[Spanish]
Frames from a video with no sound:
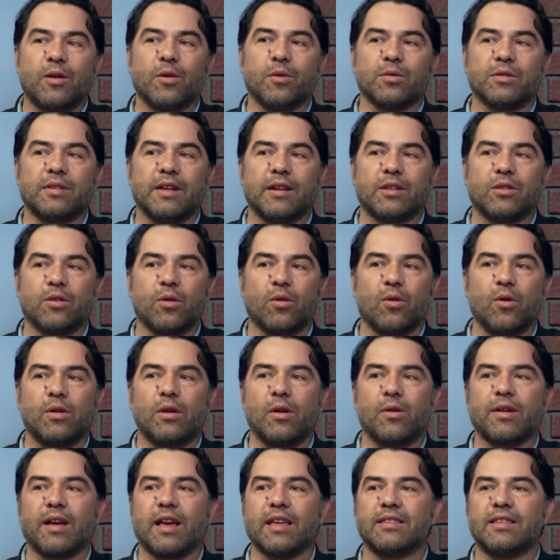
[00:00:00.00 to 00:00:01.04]
concierto con la
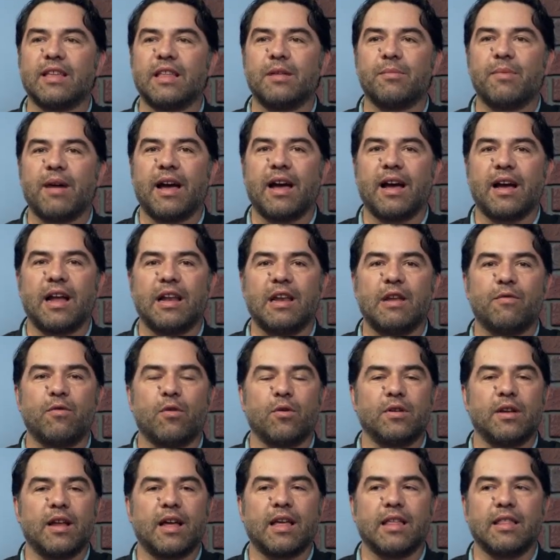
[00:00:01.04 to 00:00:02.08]
Orquesta de Baja
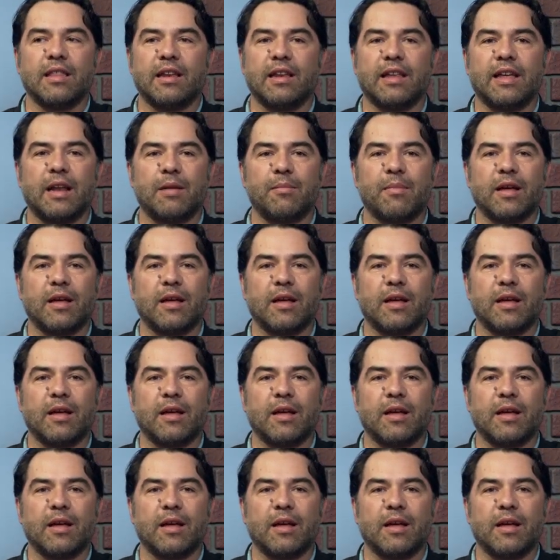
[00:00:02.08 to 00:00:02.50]
California que dirige el